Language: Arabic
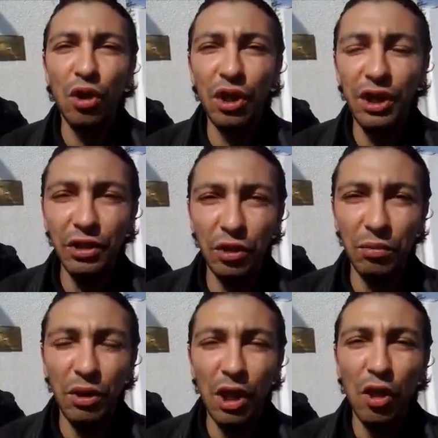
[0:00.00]

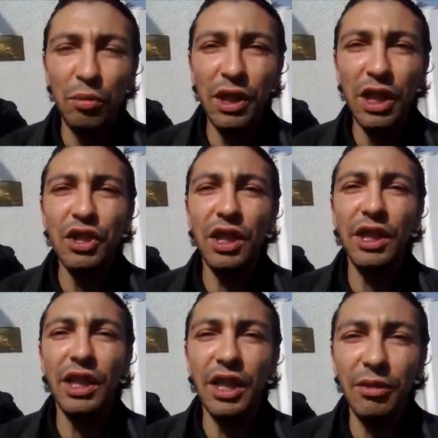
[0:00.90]
وحريتهم ومن
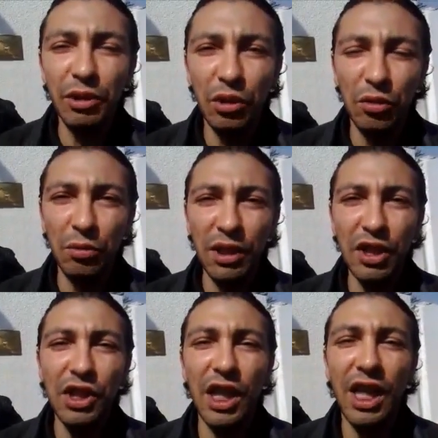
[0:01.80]
اجل كرامتهم
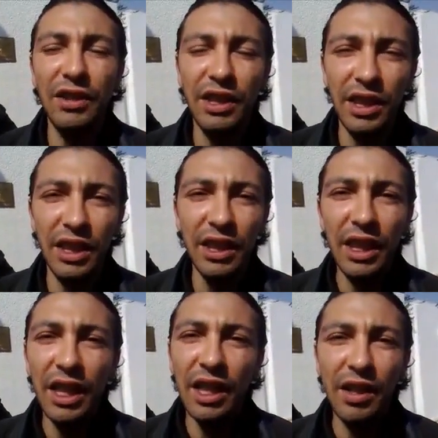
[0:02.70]
ومن اجل العداله
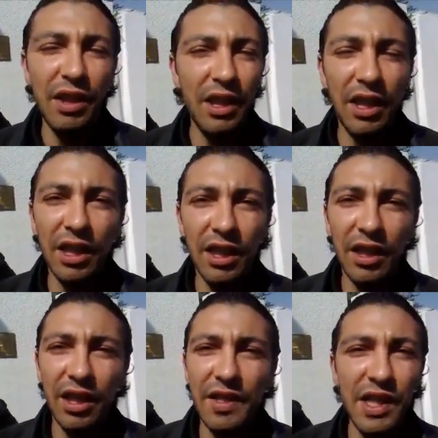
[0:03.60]
هذه
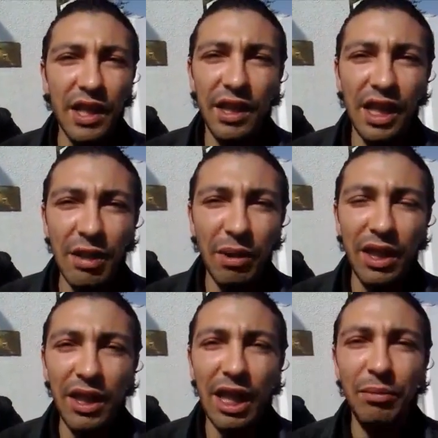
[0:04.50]
الرسائل
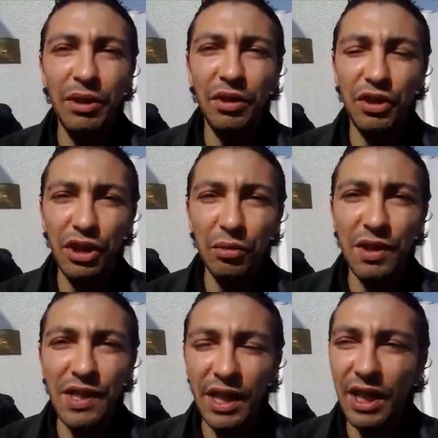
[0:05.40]
الاربعه اللي حبيت نجي
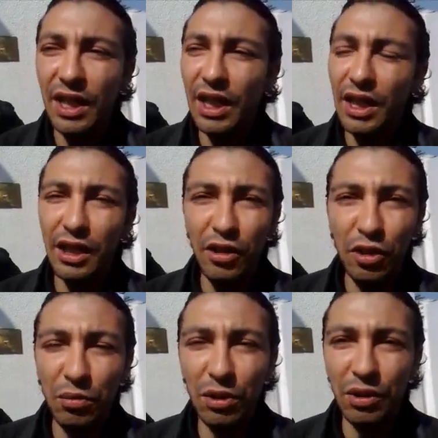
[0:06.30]
نوصلها
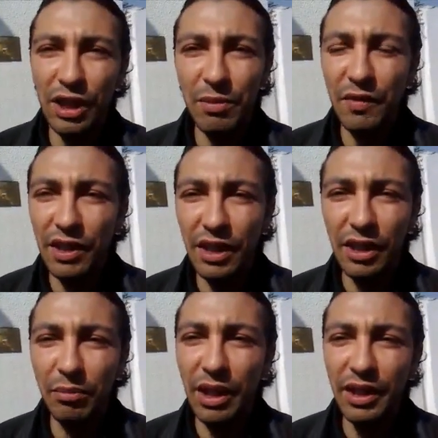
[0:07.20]
اليوم قدام
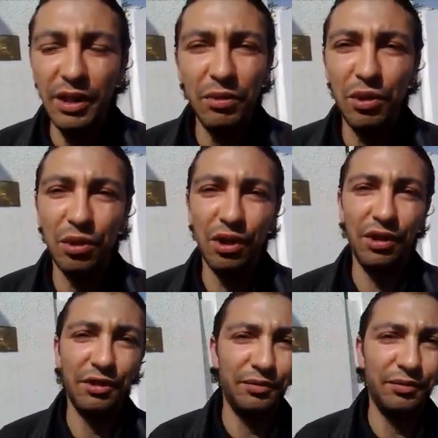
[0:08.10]
سفاره البحرين وشكرا